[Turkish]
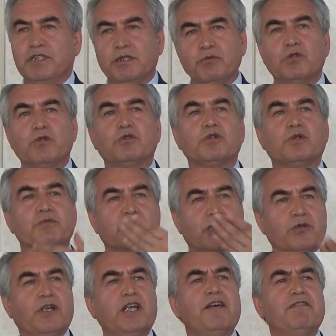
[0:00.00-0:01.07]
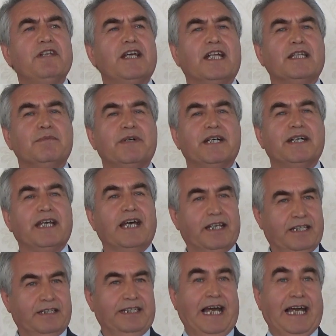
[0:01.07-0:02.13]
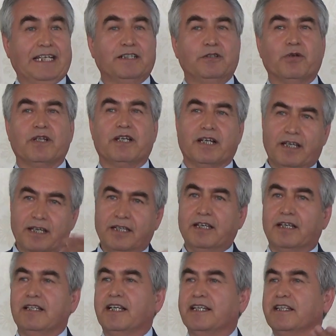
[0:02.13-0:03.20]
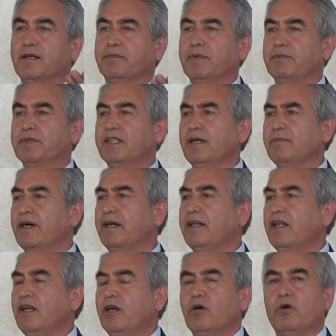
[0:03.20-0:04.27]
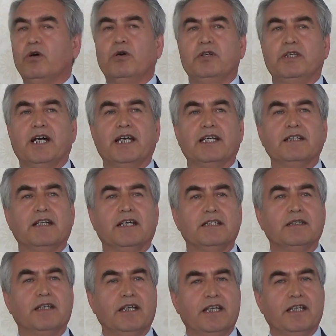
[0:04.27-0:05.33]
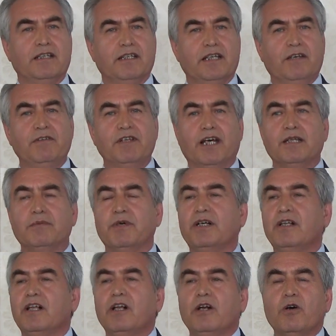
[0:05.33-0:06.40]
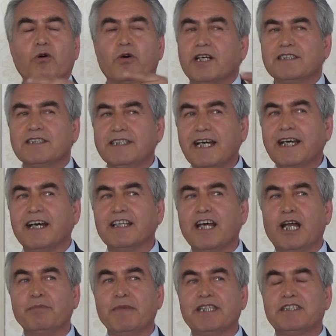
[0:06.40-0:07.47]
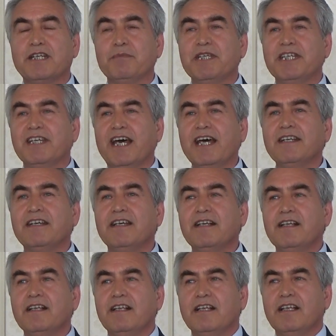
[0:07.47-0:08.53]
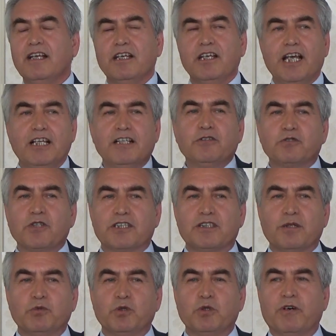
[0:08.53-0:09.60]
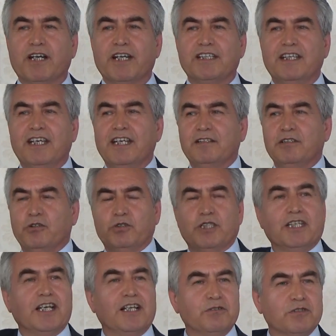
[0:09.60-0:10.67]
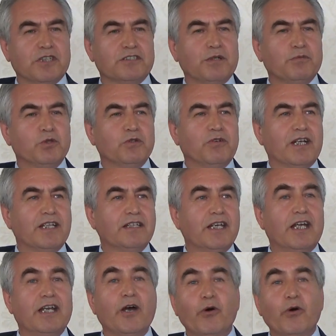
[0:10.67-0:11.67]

Bizim kültürümüze göre evin hanımı. Yani yaygın olarak erkekler de yapabilir ama o yaygın han, e, evin hanımı. Orası ne kadar metre bir yer? Elin uzatsa bu duvara değer, öteki elin uzatsa bu duvara